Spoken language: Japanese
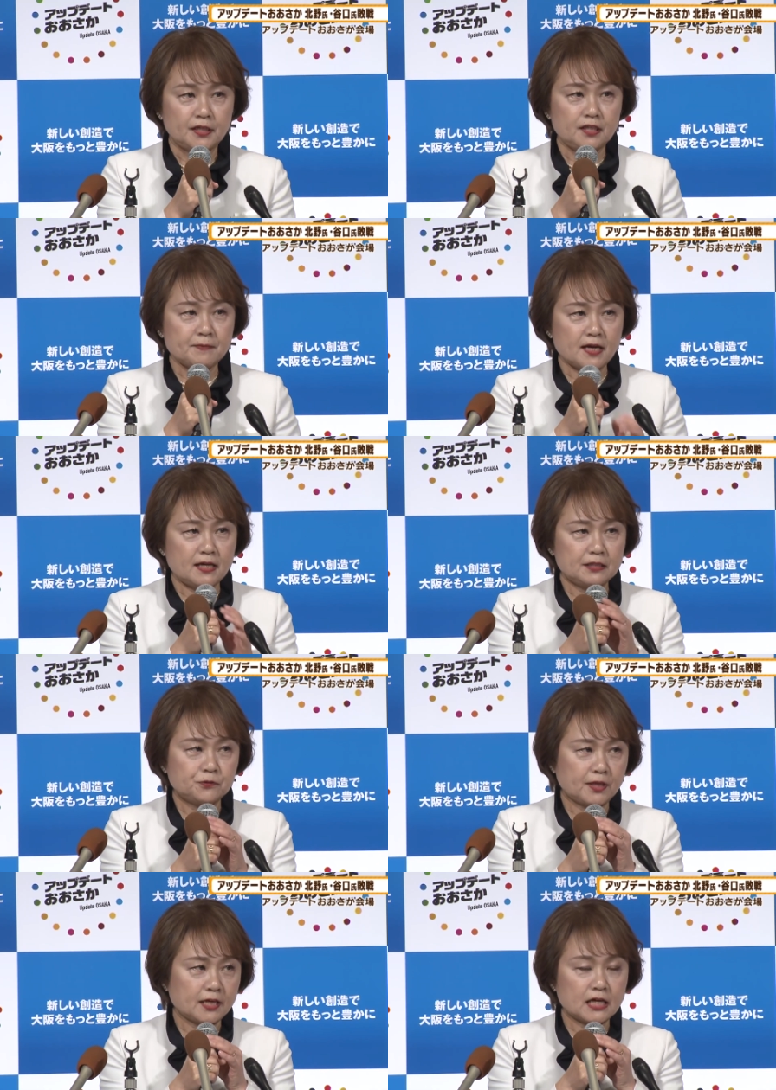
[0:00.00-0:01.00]
今
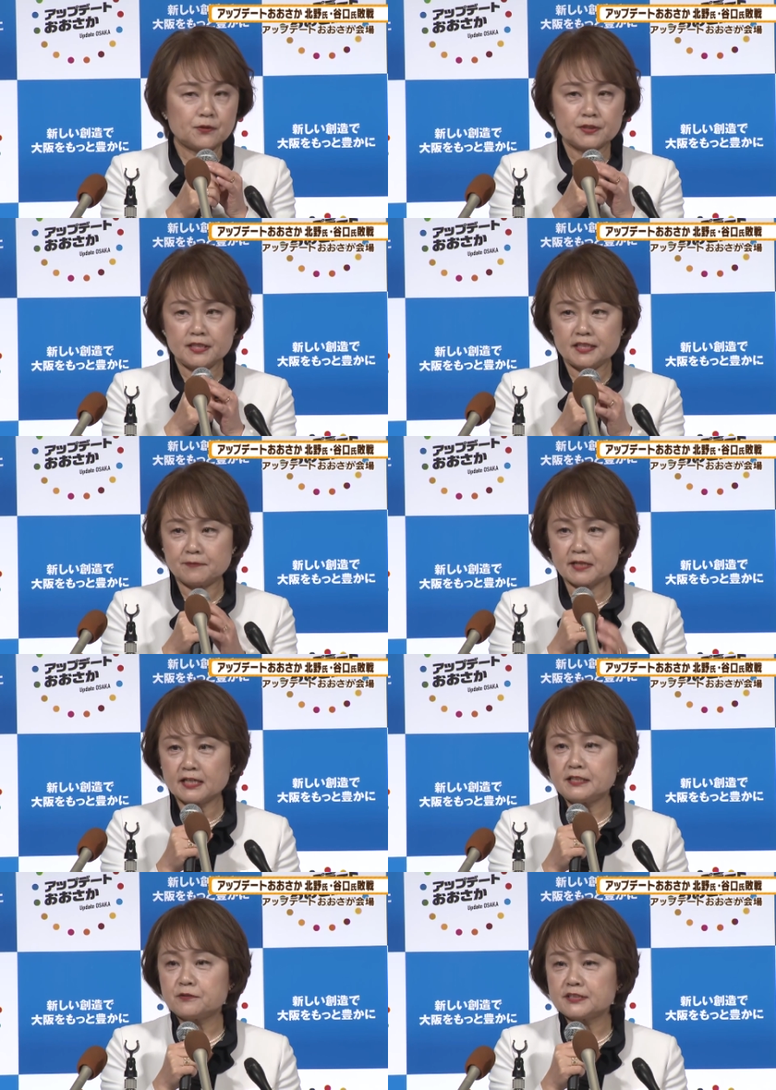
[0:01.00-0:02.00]
結果を聞いたば
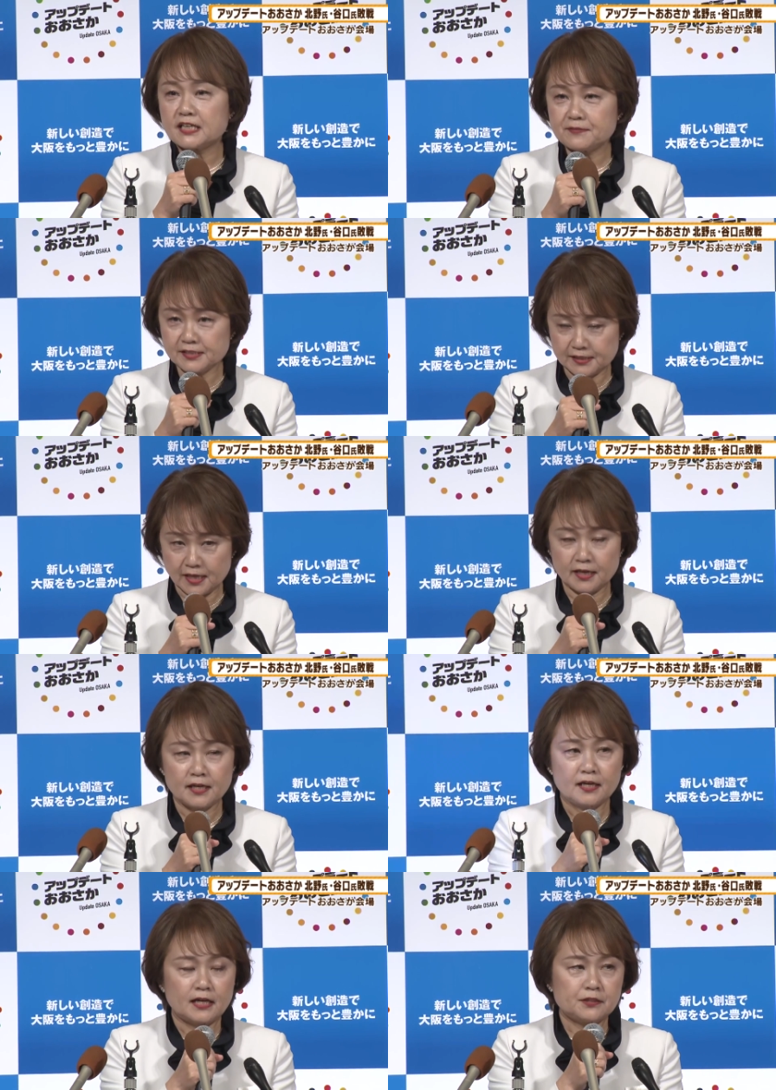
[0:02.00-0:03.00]
かりでございまして、
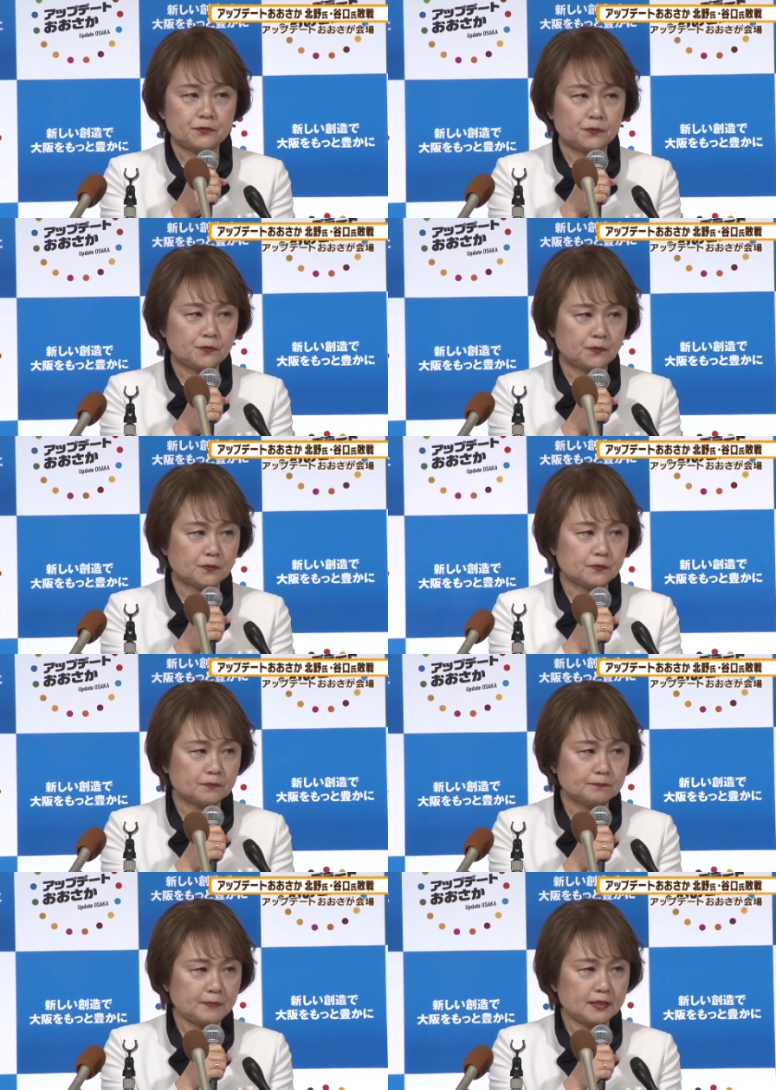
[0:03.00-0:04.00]
いろ
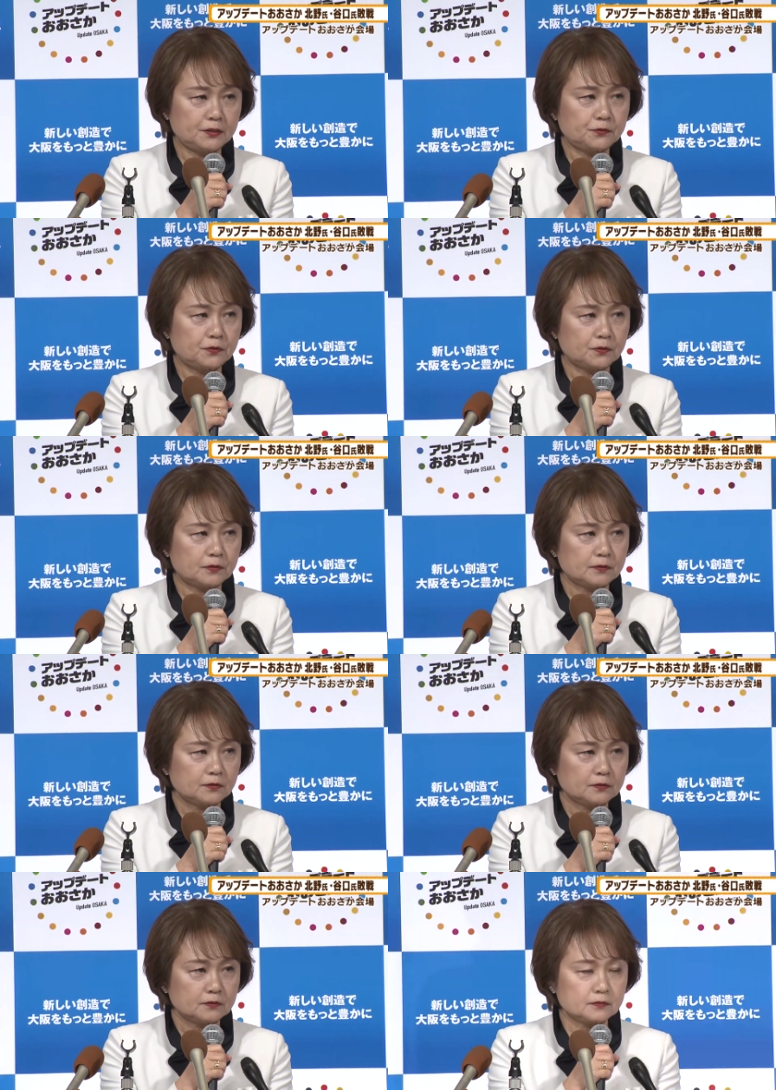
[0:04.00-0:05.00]
いろ
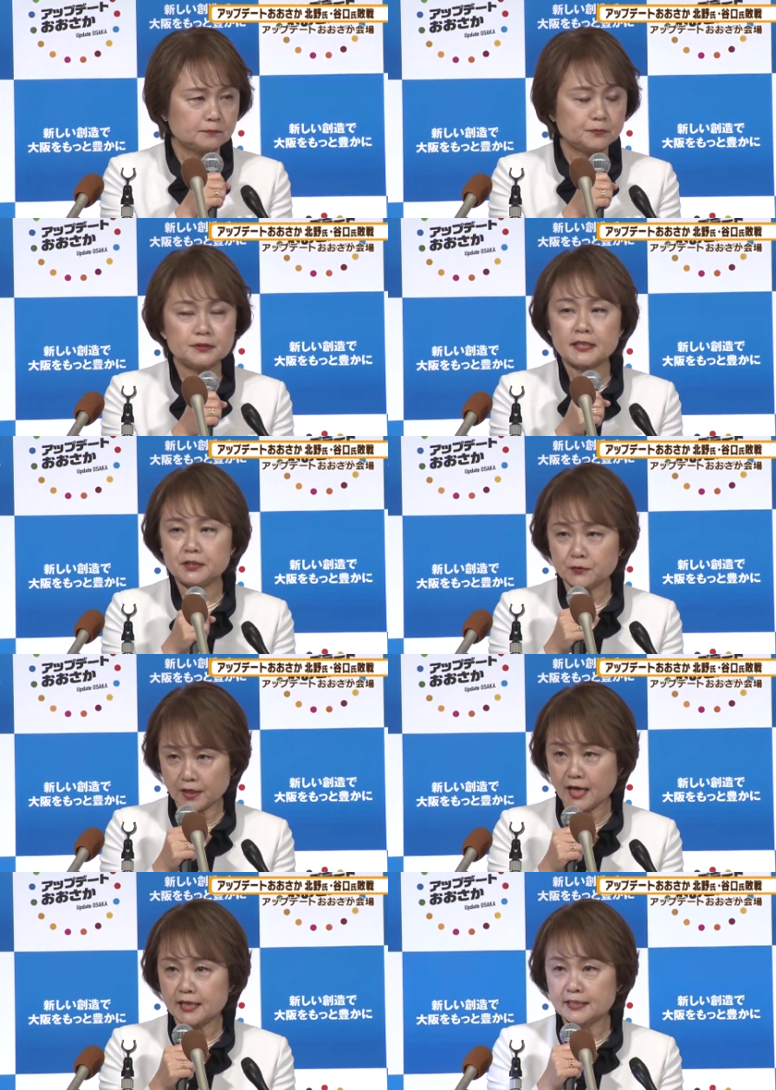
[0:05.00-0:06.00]
分析と
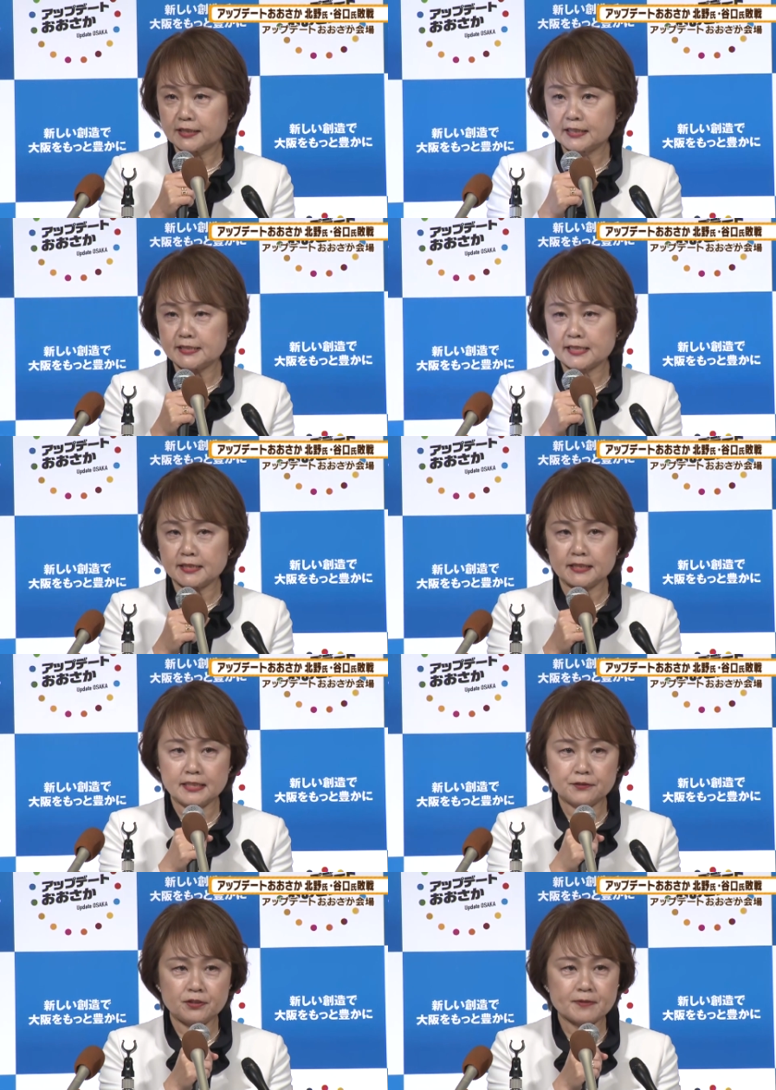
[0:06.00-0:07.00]
か一切でき
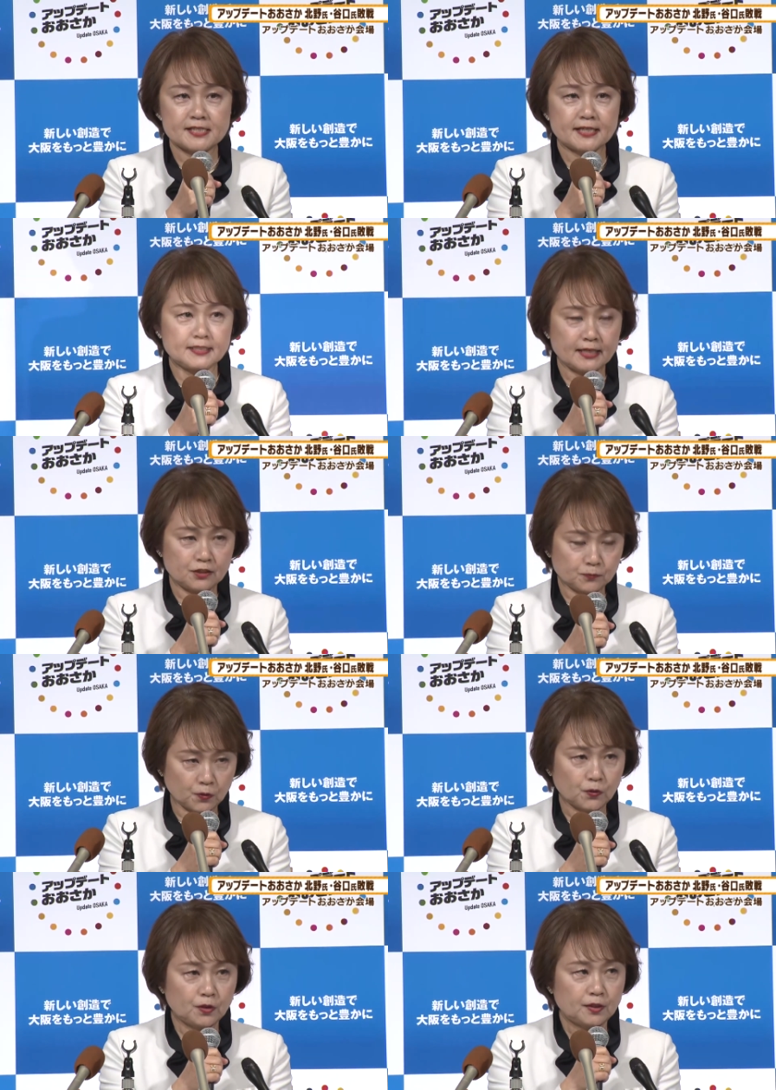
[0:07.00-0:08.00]
ておりませんけれども、